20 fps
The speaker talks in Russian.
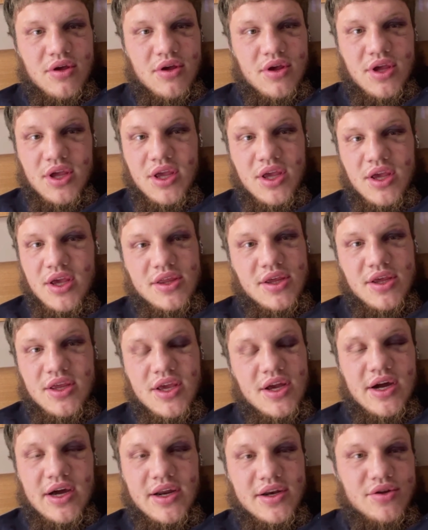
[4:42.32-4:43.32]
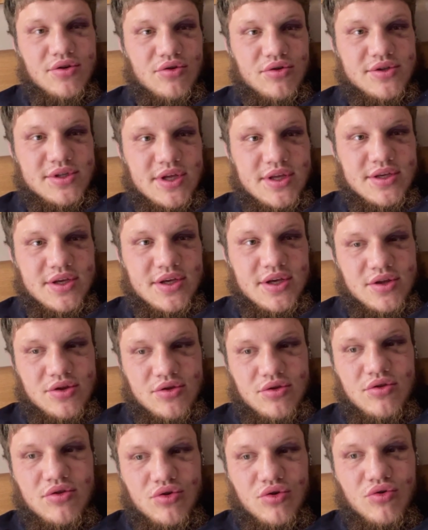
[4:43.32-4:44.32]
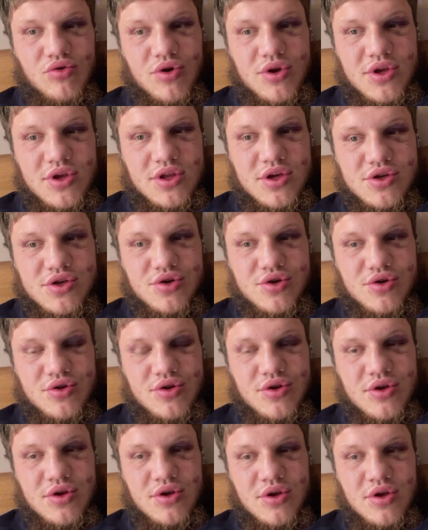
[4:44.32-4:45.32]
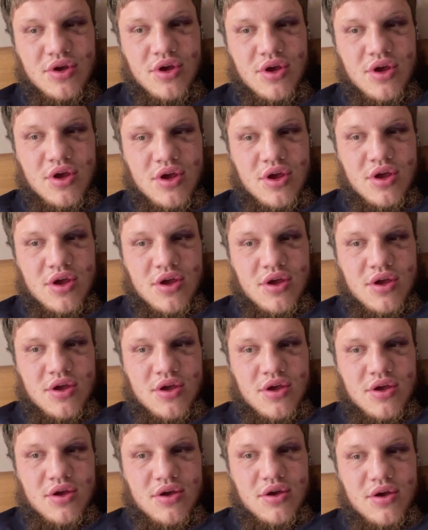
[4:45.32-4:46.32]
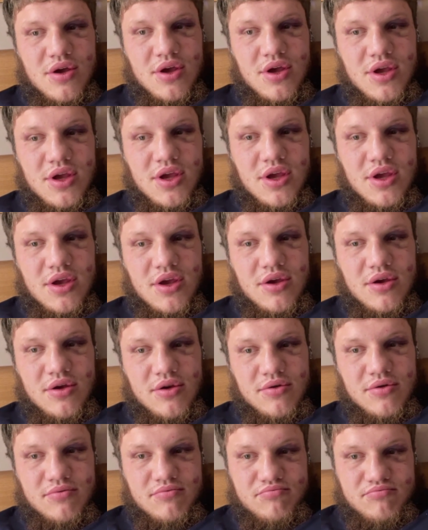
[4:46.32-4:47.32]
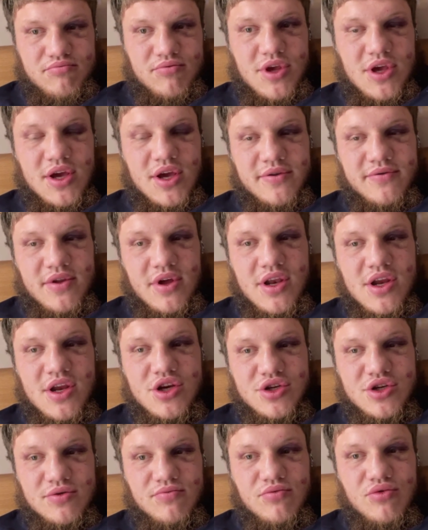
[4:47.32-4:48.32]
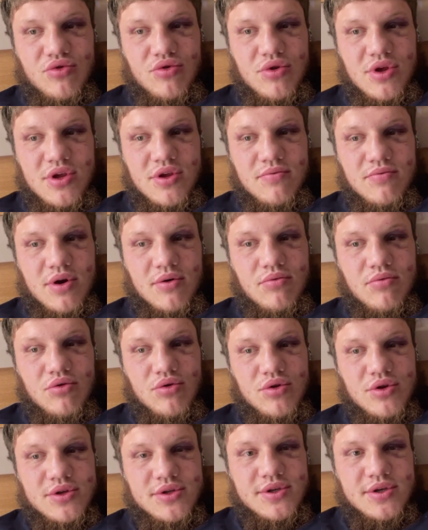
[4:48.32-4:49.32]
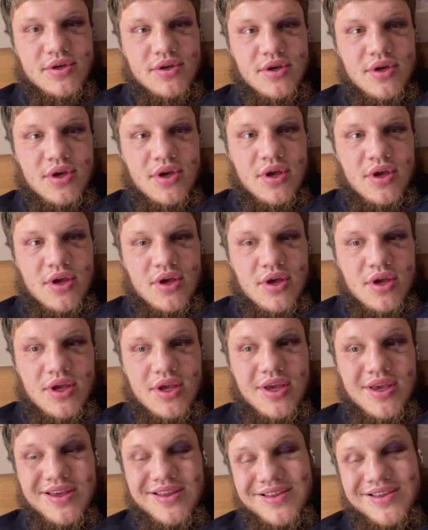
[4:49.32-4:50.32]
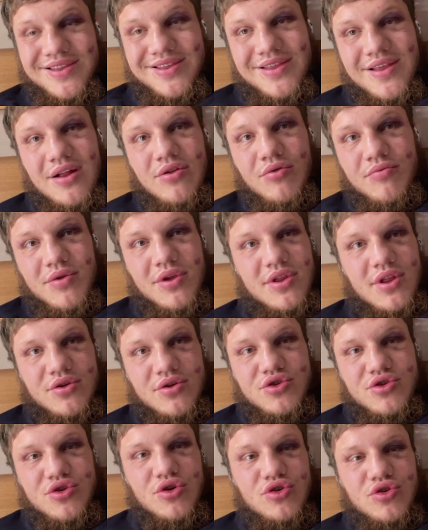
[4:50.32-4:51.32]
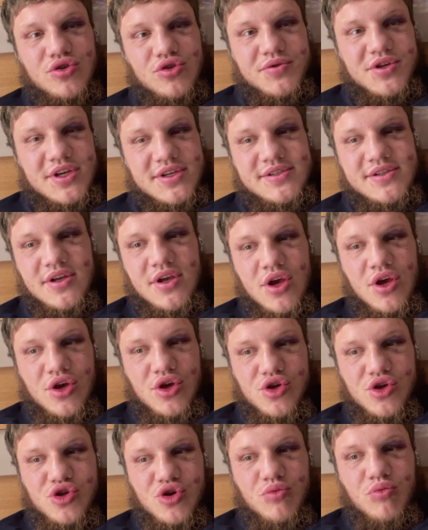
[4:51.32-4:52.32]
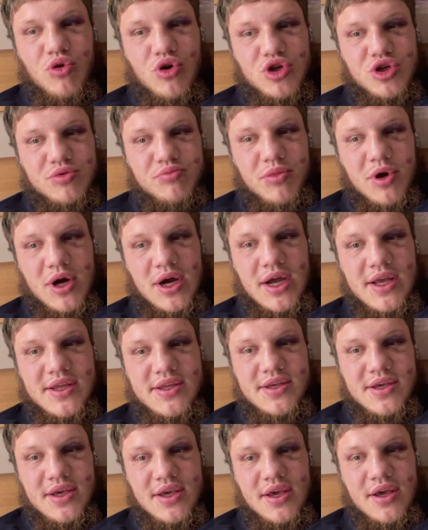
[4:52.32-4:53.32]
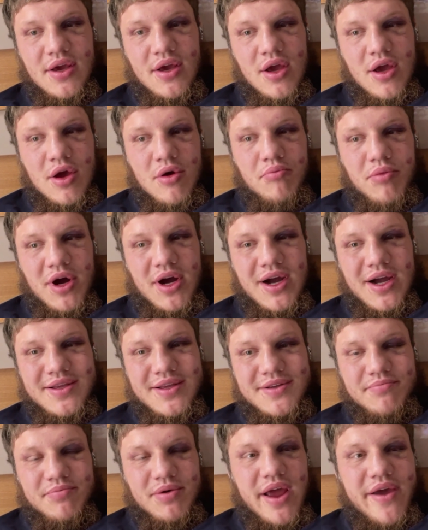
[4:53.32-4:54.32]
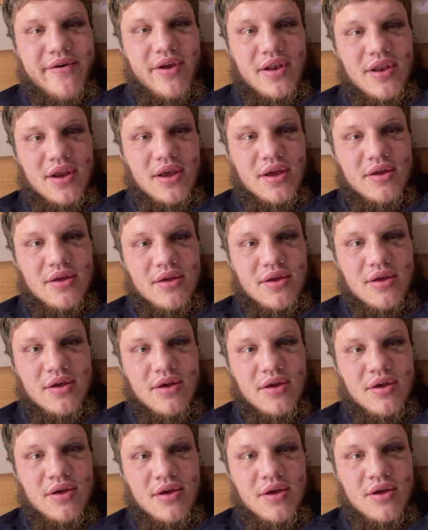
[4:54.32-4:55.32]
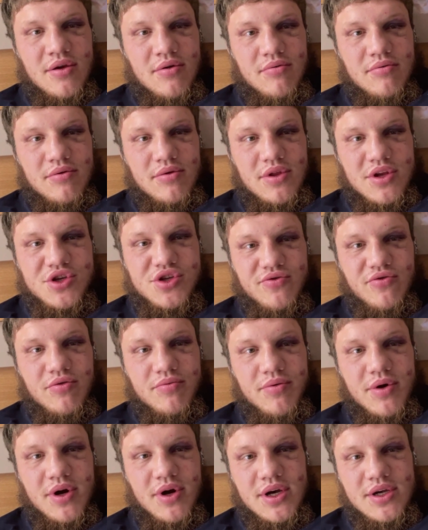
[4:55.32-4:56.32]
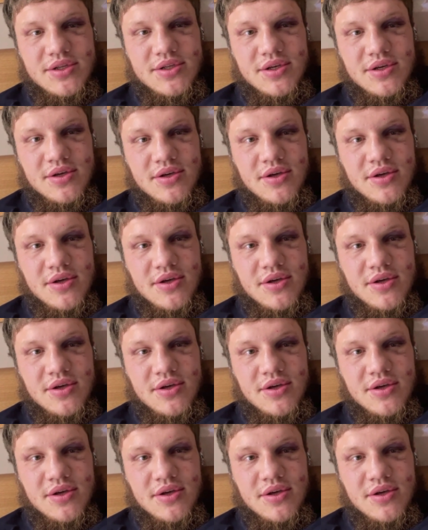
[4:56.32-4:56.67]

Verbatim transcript: И это не кардио, кстати, а другой недочет. И я в дальнейшем буду над ним работать. И это дало мне толчок, чтобы сейчас еще больше пахать и пахать правильно. Для чего пахать.